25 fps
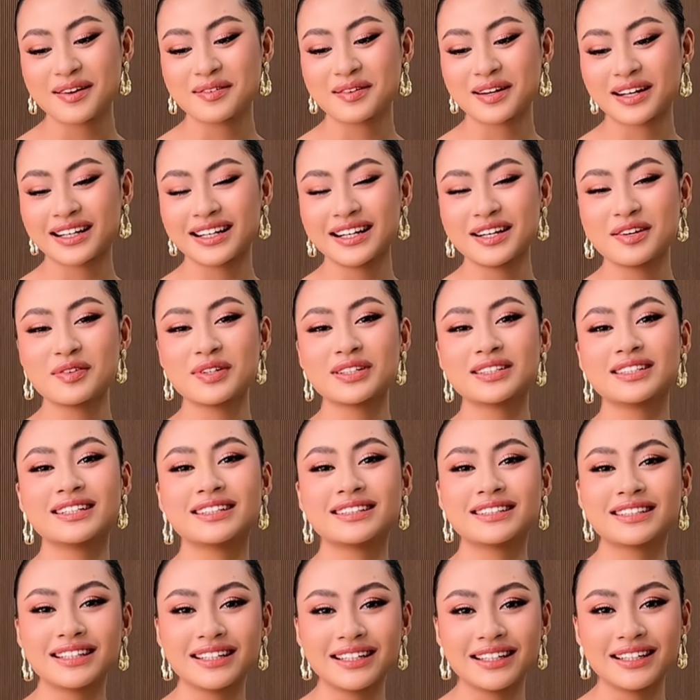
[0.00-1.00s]
em hay đi với
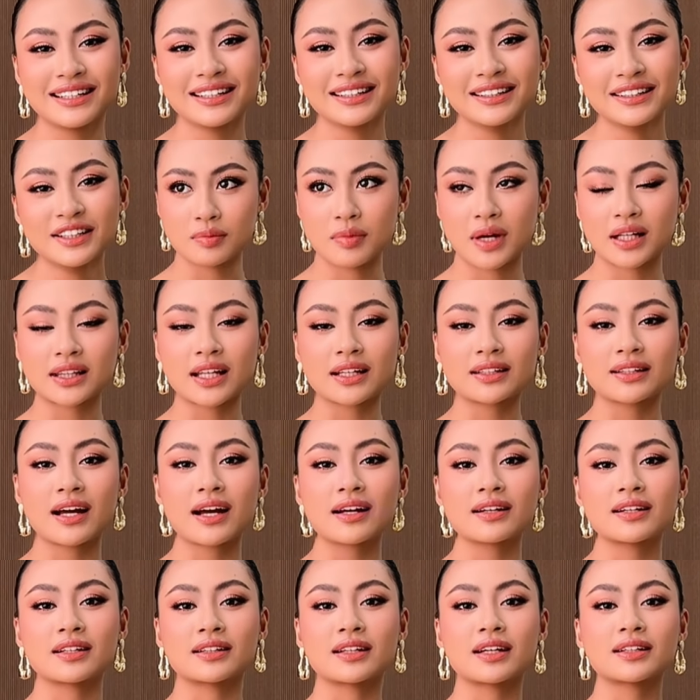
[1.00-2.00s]
Gigi mà
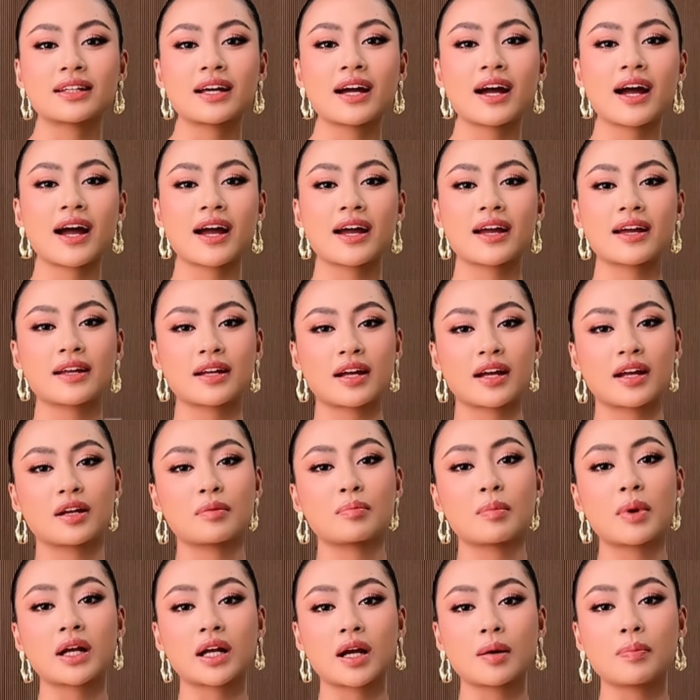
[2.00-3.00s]
Tata thì Tata hay hay
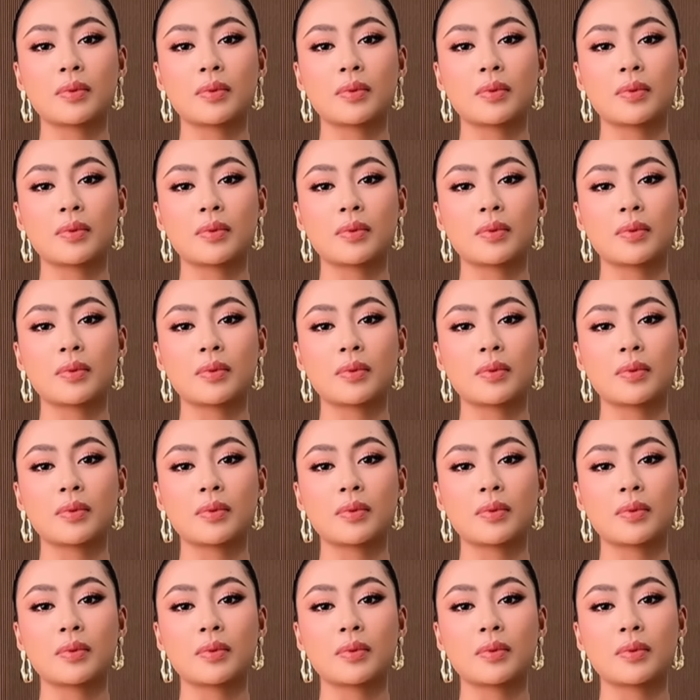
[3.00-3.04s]
make